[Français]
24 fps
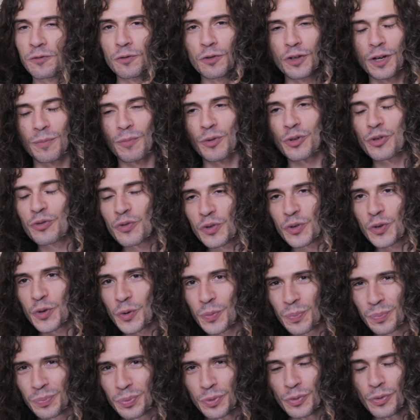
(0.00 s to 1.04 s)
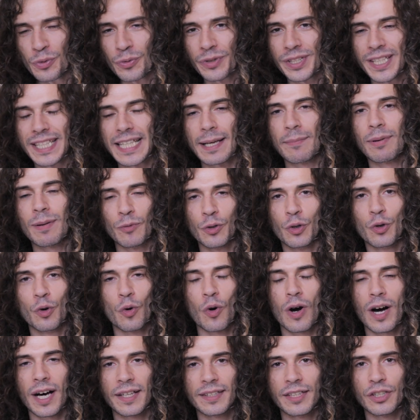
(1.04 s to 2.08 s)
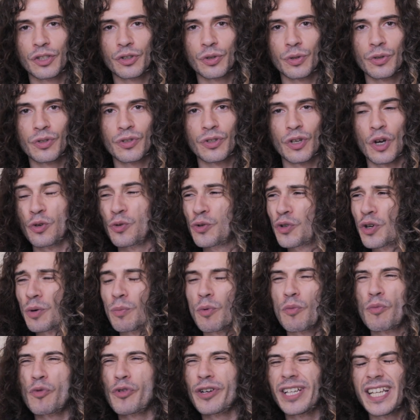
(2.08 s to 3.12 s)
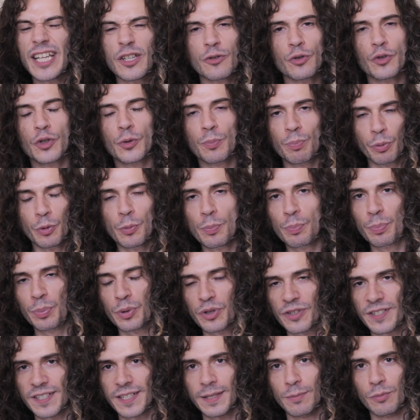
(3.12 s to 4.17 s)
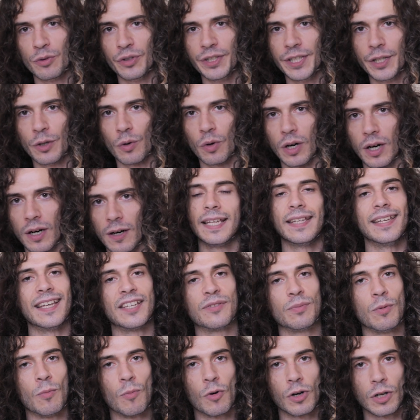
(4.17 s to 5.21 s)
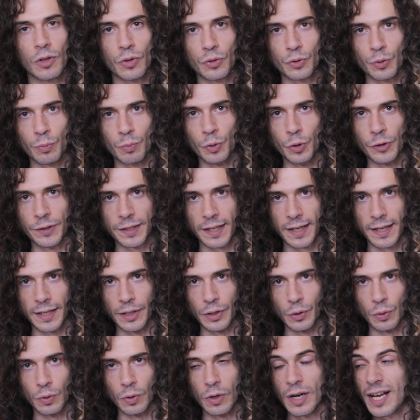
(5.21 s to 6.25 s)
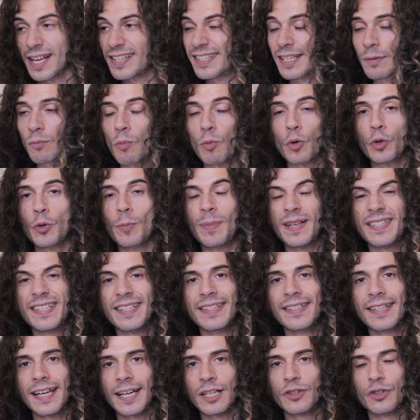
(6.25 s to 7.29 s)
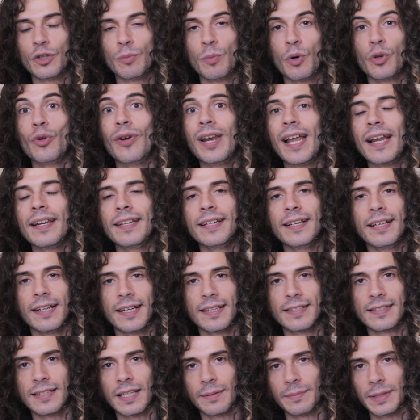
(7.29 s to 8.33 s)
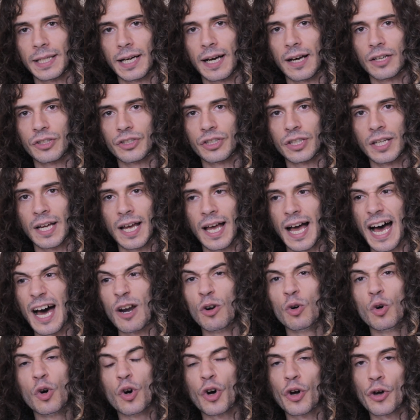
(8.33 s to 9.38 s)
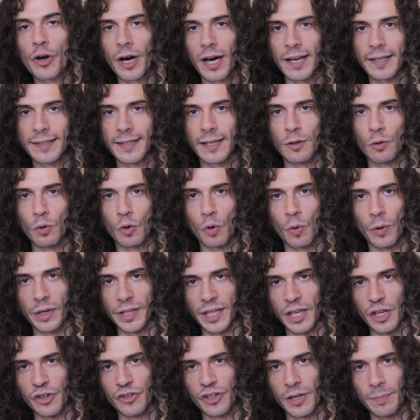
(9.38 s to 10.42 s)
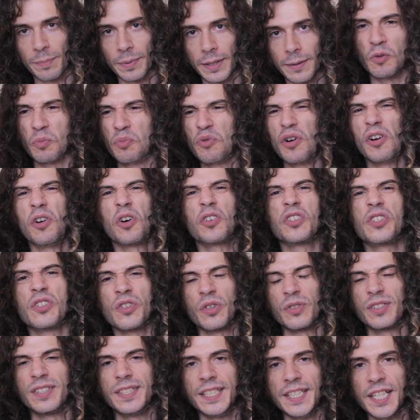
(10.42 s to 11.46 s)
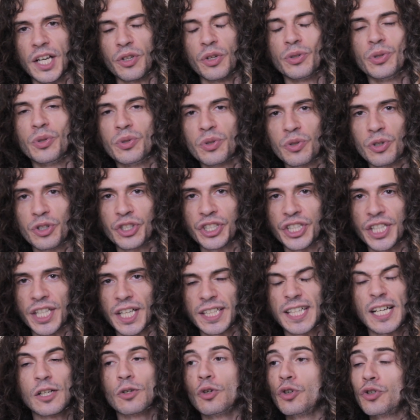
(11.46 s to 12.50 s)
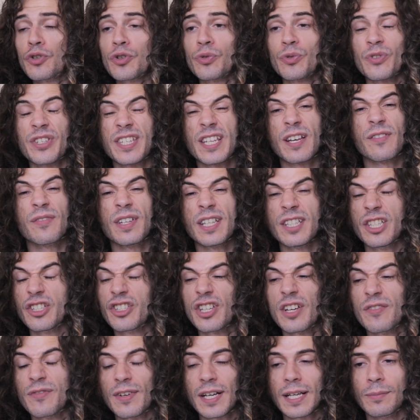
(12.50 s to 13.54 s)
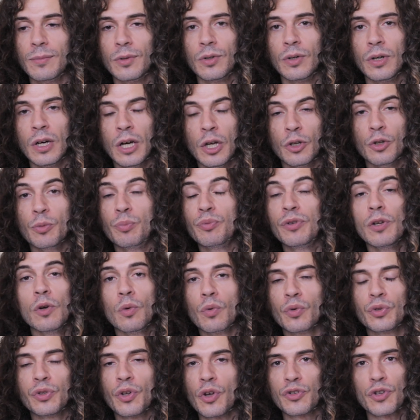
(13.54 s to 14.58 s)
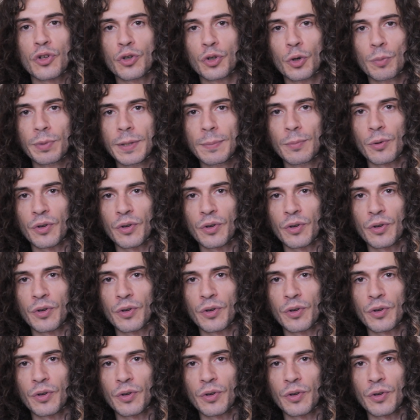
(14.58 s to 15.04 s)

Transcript: fou comment jusqu'au bout on est capable de croire à des choses jusqu'au moment où il est juste plus possible d'y croire. Et à ce moment-là on tombe de très haut. C'est le moment de passer directement de l'allégresse d'un mirage à l'horreur à laquelle on croyait échapper. On peut alors sentir dans notre chair quelque chose qu'on savait déjà vaguement depuis longtemps sans trop y